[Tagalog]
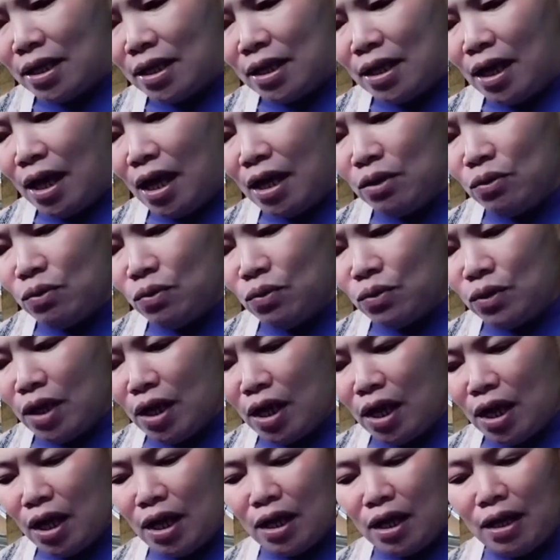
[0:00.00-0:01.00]
ano,
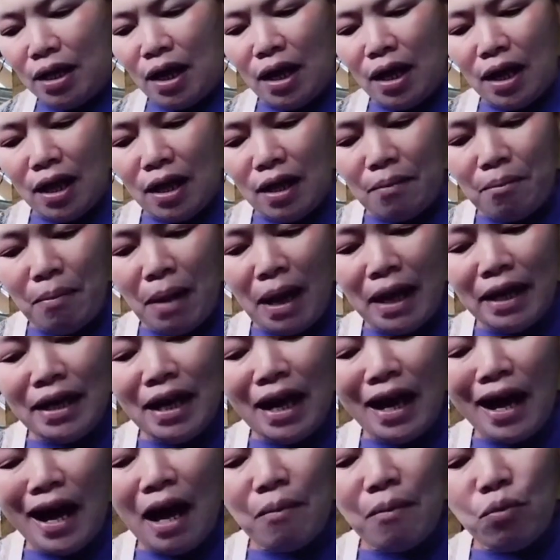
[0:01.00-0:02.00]
ng bahay
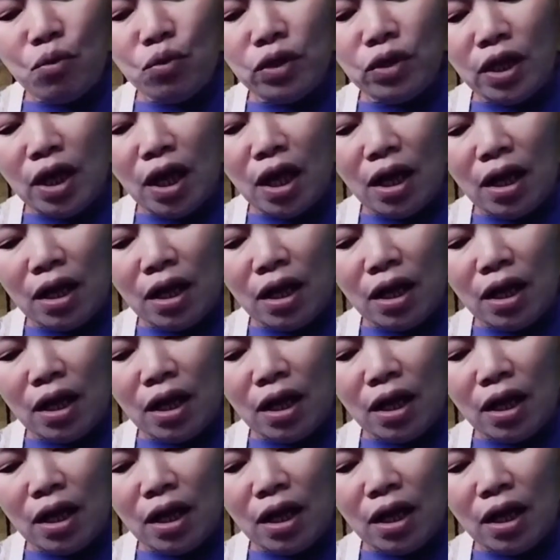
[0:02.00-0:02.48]
ng amo niya,